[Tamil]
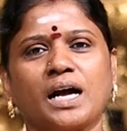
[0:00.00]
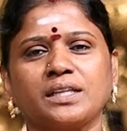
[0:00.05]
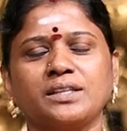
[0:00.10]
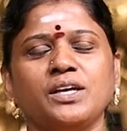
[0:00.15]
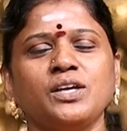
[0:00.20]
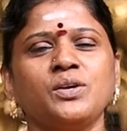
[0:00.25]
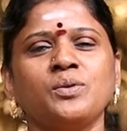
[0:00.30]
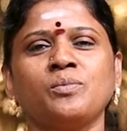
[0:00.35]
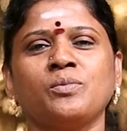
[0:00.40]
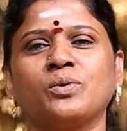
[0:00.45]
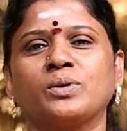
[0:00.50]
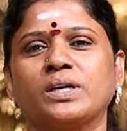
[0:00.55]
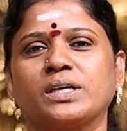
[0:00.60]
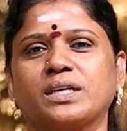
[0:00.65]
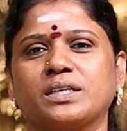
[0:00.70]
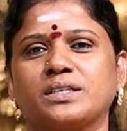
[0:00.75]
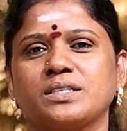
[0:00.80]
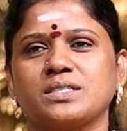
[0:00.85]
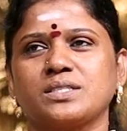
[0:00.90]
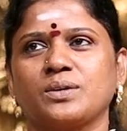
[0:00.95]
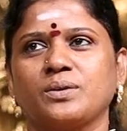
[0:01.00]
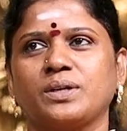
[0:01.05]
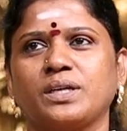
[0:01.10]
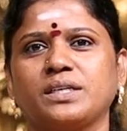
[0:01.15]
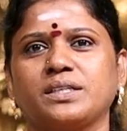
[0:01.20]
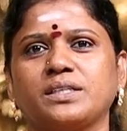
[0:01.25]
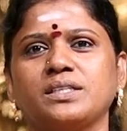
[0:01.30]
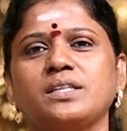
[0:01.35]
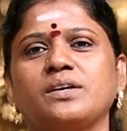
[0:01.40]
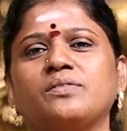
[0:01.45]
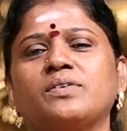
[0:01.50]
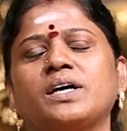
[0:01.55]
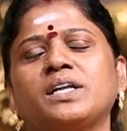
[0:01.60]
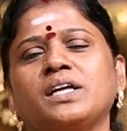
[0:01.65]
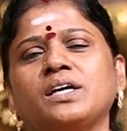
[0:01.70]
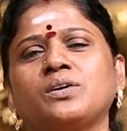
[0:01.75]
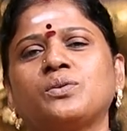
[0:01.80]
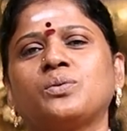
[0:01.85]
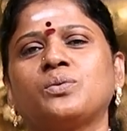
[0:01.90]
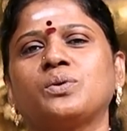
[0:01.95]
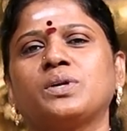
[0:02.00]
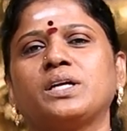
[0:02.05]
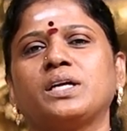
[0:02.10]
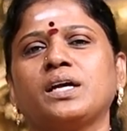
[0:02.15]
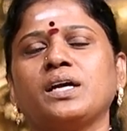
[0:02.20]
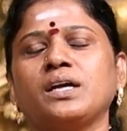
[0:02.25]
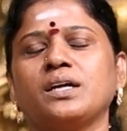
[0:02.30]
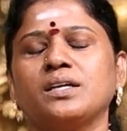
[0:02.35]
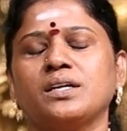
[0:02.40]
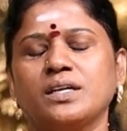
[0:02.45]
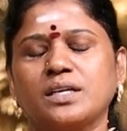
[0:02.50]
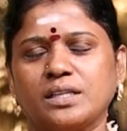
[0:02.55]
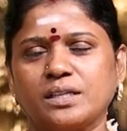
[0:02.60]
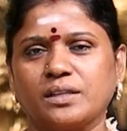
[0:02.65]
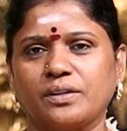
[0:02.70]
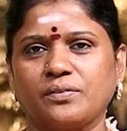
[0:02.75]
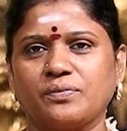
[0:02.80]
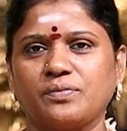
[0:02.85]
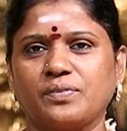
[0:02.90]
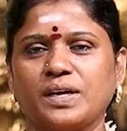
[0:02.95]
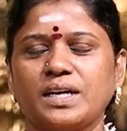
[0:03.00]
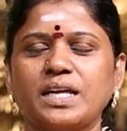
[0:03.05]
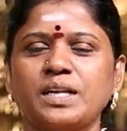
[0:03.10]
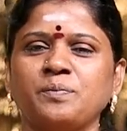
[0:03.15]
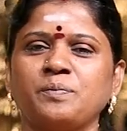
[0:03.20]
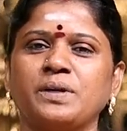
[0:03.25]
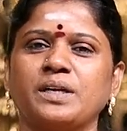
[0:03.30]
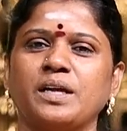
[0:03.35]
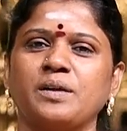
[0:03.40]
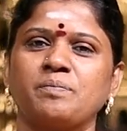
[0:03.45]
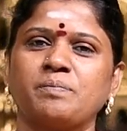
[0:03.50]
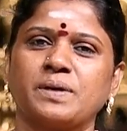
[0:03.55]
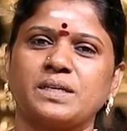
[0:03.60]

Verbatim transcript: அதையும் உங்ககிட்ட சொல்லிட்டு இந்த வரக்கூடிய இந்த வளர்பிறை